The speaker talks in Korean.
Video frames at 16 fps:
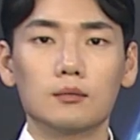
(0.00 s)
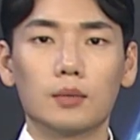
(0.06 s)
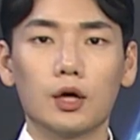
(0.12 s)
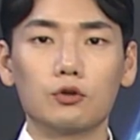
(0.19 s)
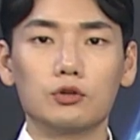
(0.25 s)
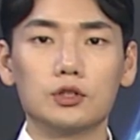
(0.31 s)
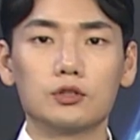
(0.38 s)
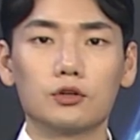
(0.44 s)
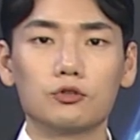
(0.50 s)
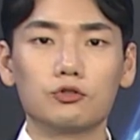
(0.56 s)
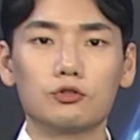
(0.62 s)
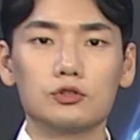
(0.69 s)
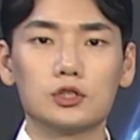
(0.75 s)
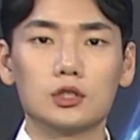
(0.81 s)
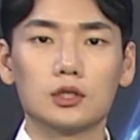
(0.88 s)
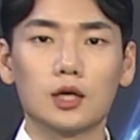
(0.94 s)
배우
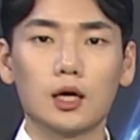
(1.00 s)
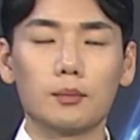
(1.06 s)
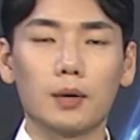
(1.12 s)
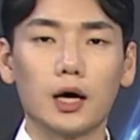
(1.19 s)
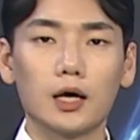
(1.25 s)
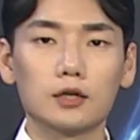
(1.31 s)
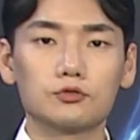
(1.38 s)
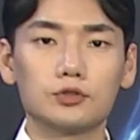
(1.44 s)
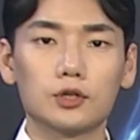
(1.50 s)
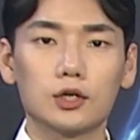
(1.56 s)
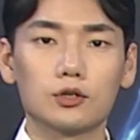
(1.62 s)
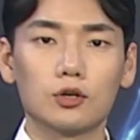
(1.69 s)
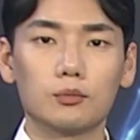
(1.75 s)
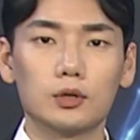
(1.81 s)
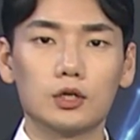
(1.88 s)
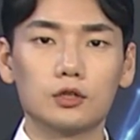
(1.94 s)
이선균 씨 등의 마약 투약
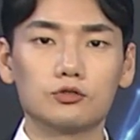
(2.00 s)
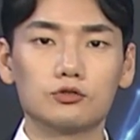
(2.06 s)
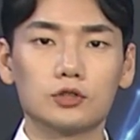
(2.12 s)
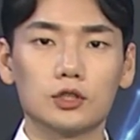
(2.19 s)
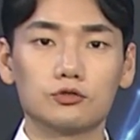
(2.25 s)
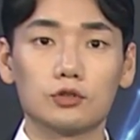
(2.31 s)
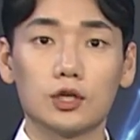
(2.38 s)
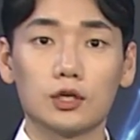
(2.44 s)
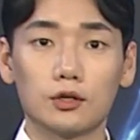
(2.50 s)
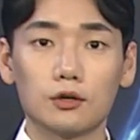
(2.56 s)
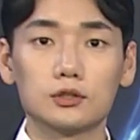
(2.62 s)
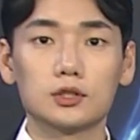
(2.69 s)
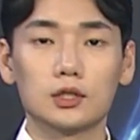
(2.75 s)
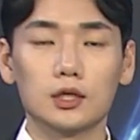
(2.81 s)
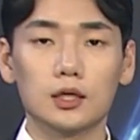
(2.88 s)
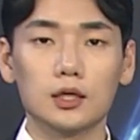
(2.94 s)
혐의를 수사 중인
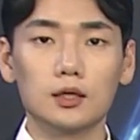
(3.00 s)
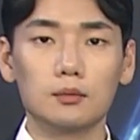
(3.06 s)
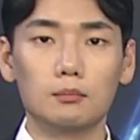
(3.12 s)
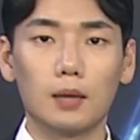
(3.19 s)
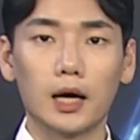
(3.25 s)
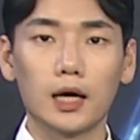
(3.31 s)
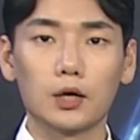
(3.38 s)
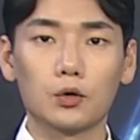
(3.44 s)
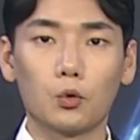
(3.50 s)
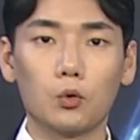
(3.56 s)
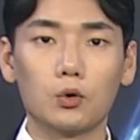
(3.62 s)
경찰이 마약